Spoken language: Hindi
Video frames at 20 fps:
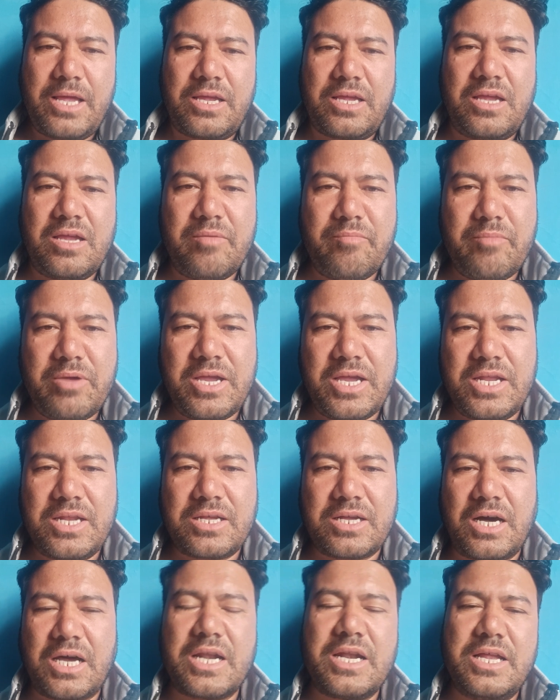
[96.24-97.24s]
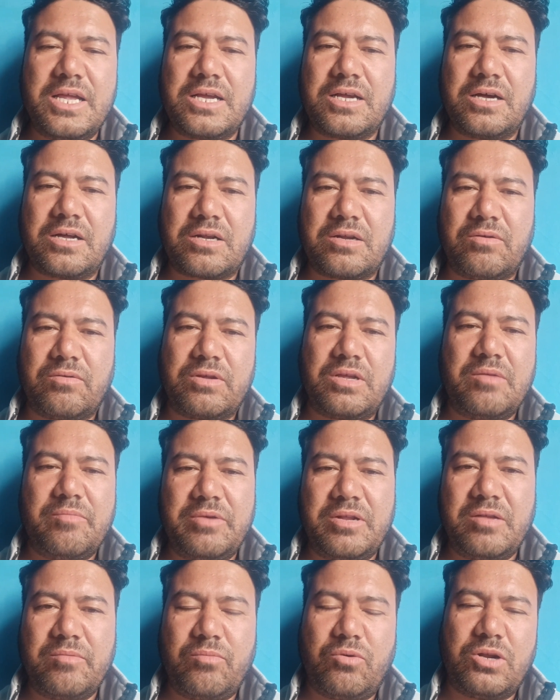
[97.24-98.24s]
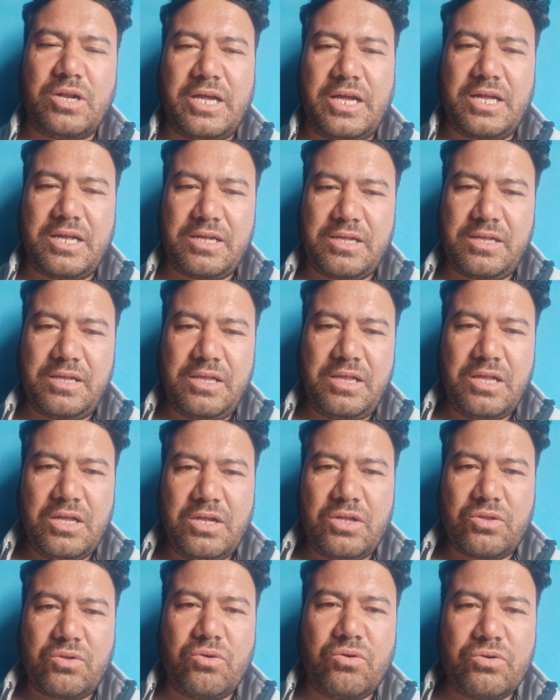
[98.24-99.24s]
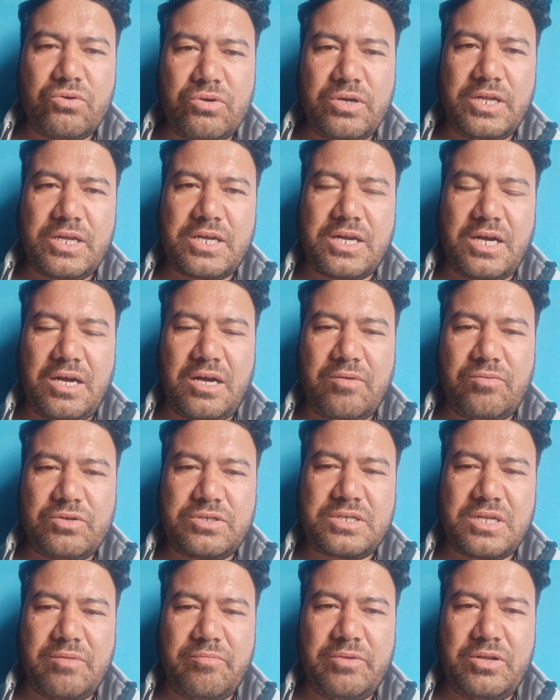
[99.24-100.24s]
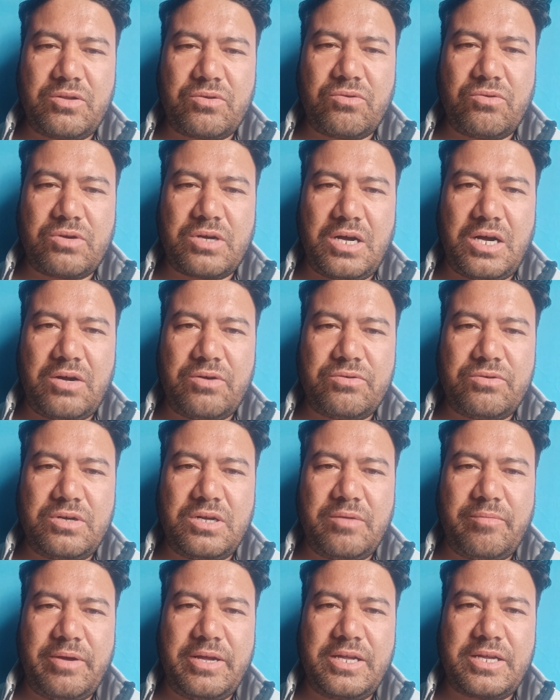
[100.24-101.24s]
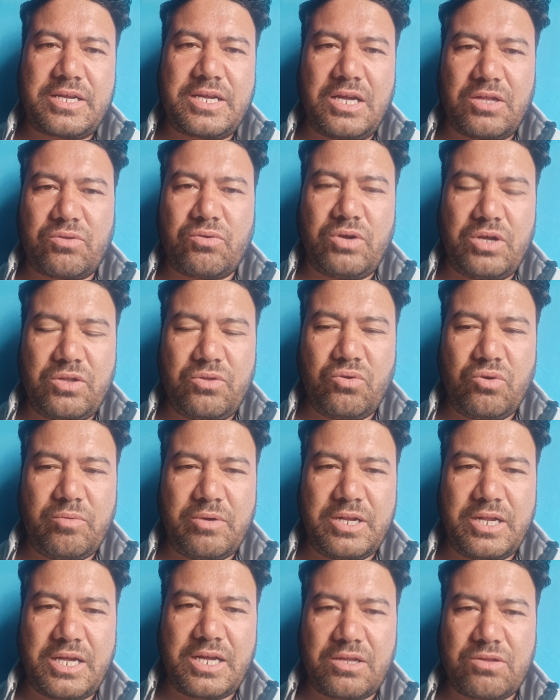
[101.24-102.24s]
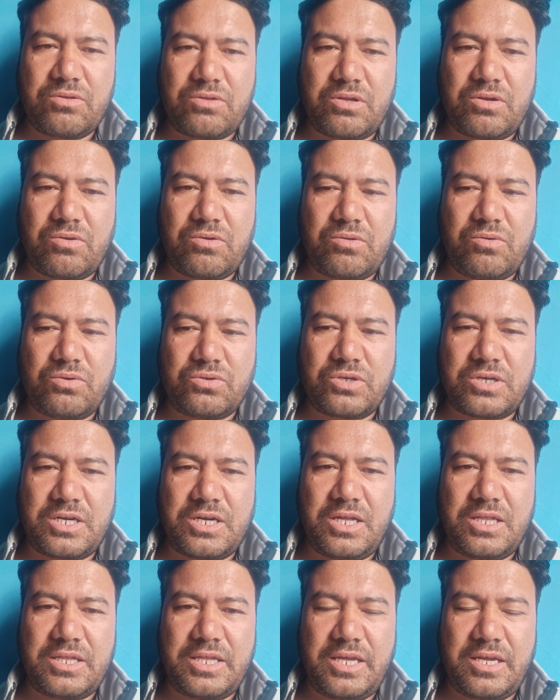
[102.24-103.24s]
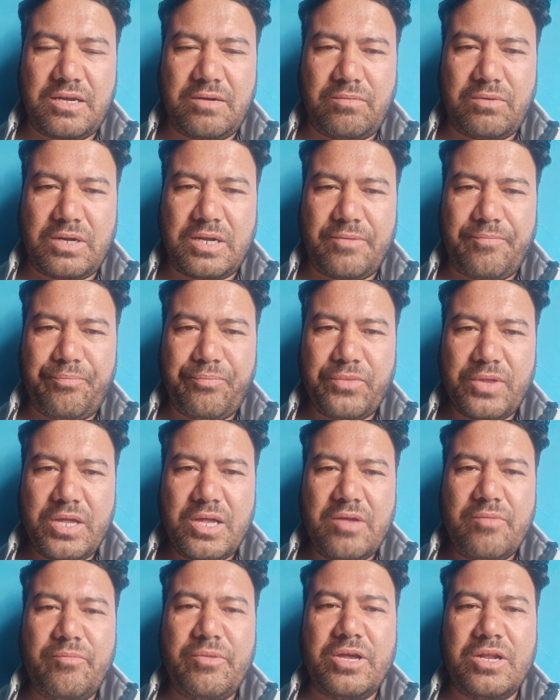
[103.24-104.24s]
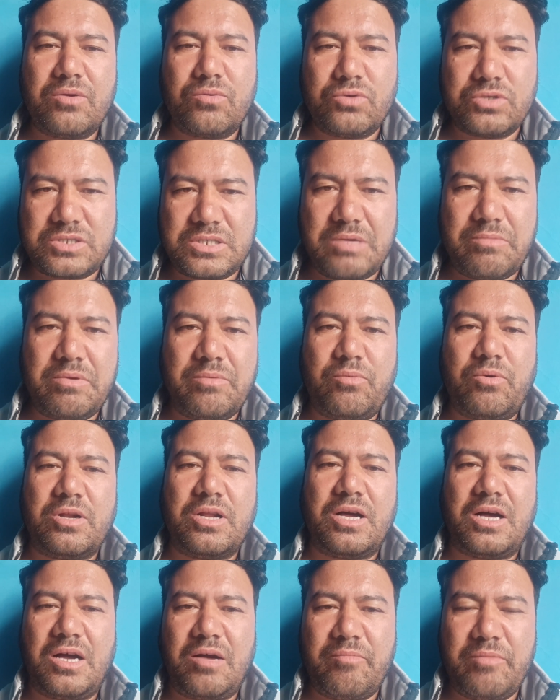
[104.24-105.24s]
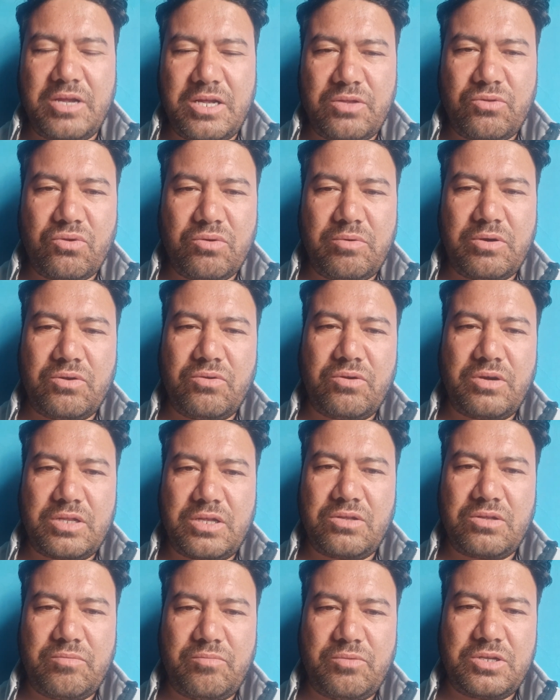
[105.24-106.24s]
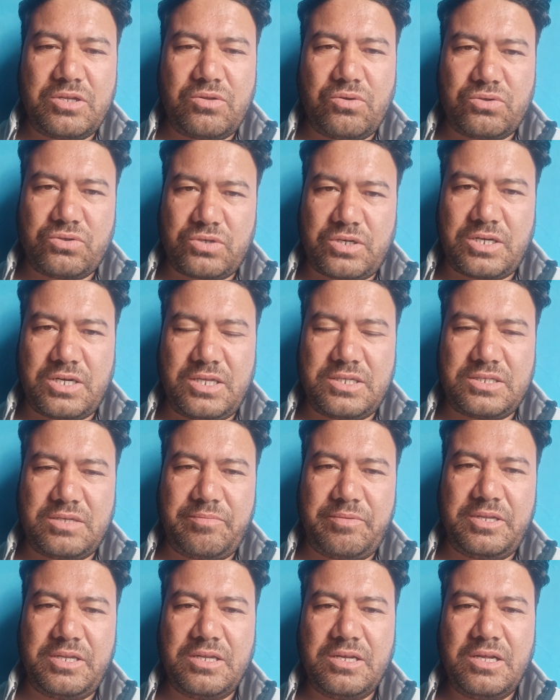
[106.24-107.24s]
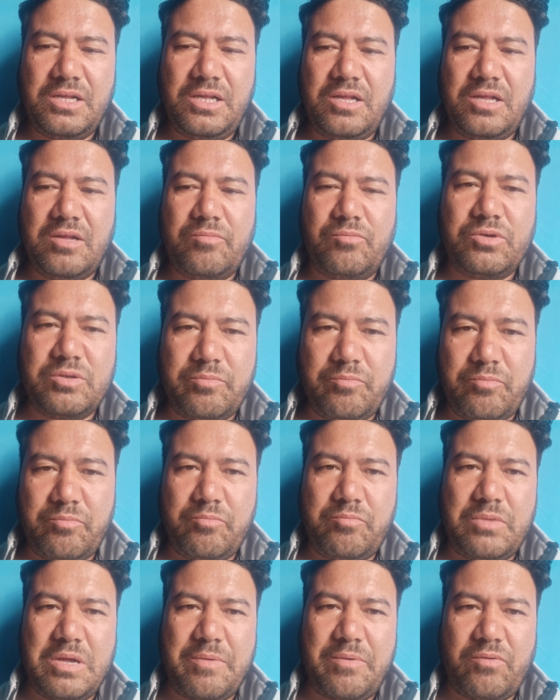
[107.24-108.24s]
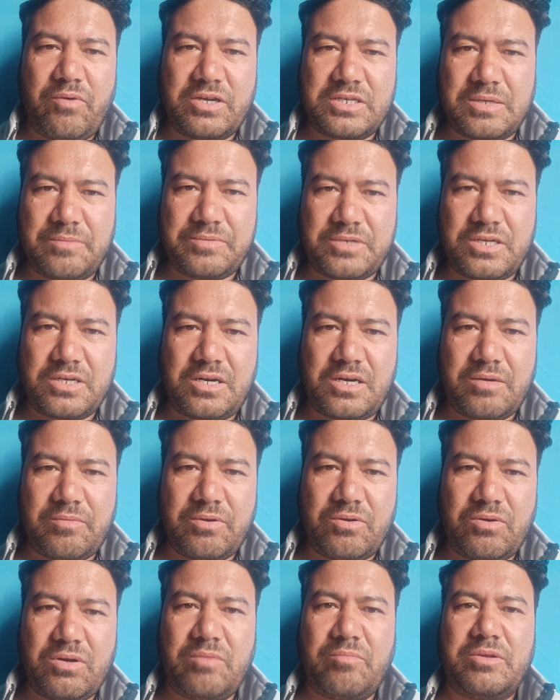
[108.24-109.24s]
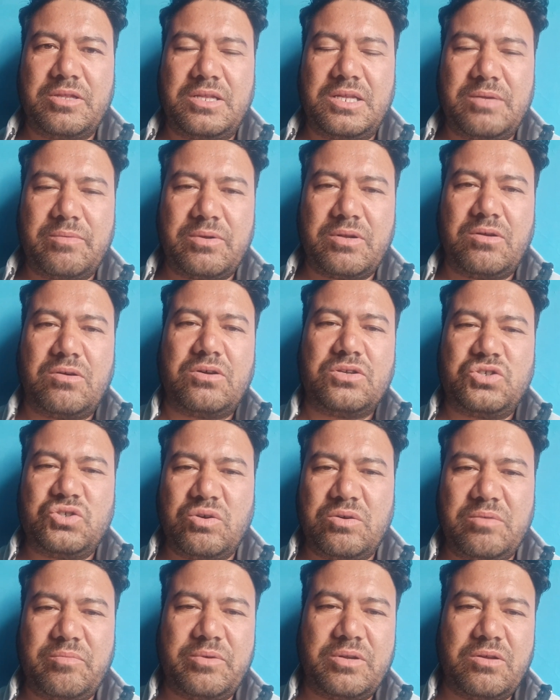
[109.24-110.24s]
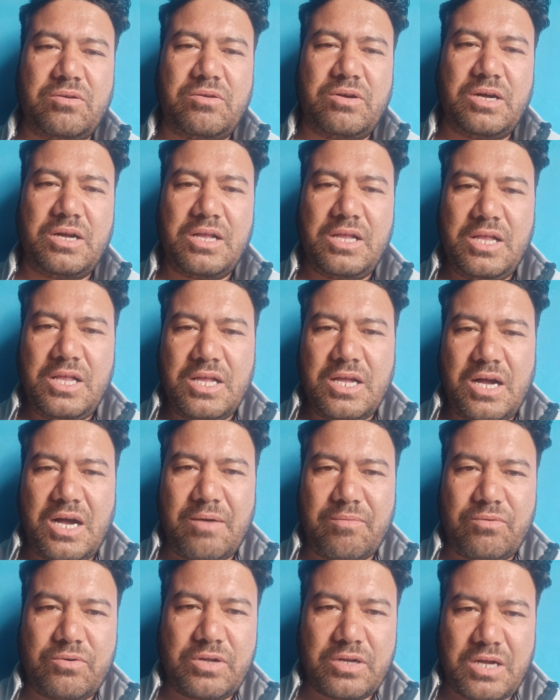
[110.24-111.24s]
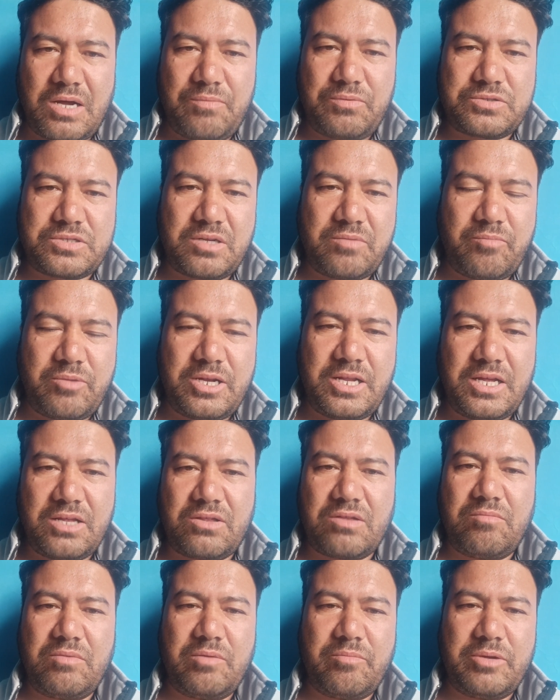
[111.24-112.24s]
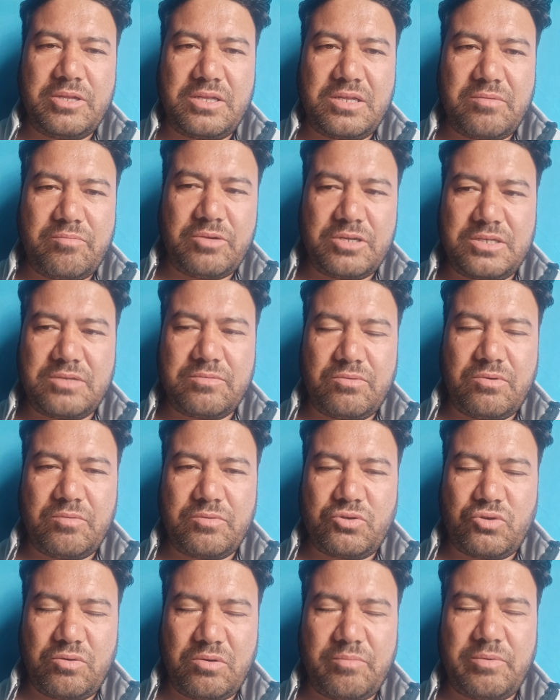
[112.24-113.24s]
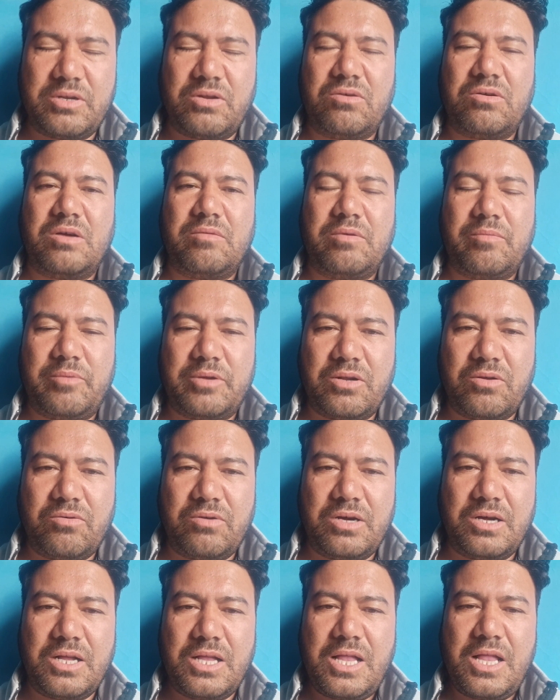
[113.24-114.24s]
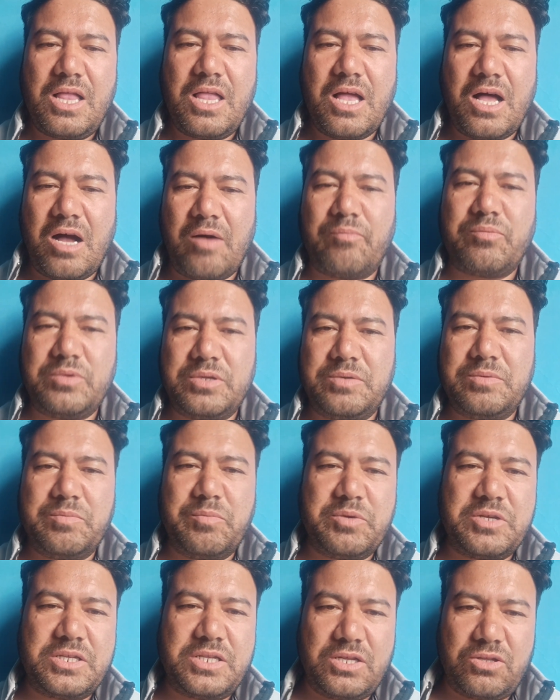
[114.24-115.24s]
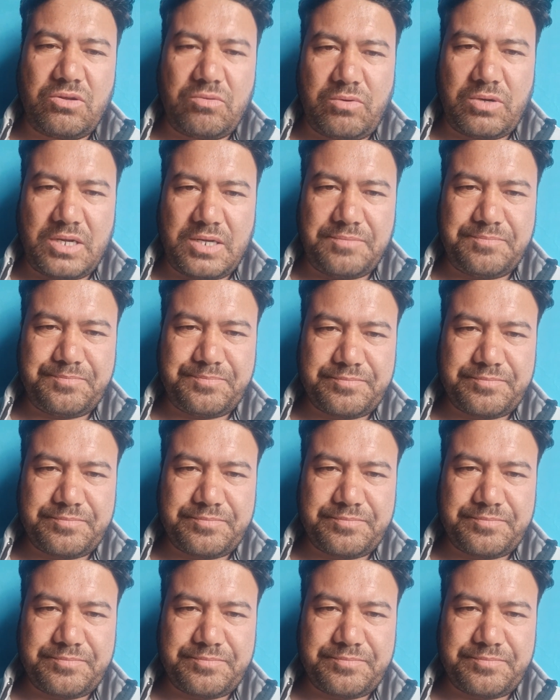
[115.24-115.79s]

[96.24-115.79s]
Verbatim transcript: ये मैं इनकार नहीं कर रहा हूँ ये मैंने बोला है तो उन्होंने कहा उस टाइम मेरे को कहा उन्होंने भाई क्या तू हिंदू बनेगा तो तेरे को दो सौ कनाल देगा बोला मैंने गुस्से में बोला हाँ मैं हिंदू बनूंगा तो, तो मुझे दो सौ कनाल ज़मीन मैं मैं भी वहाँ शमशान घाट बनाऊँगा मंदिर बनाऊँगा जो भी बनाऊँगा आप लोगों ने कब्रस्तान बनाया तो मैं मंदिर वो जो भी बनाऊँगा मैं बनाऊँगा आप मुझे दे दो बोला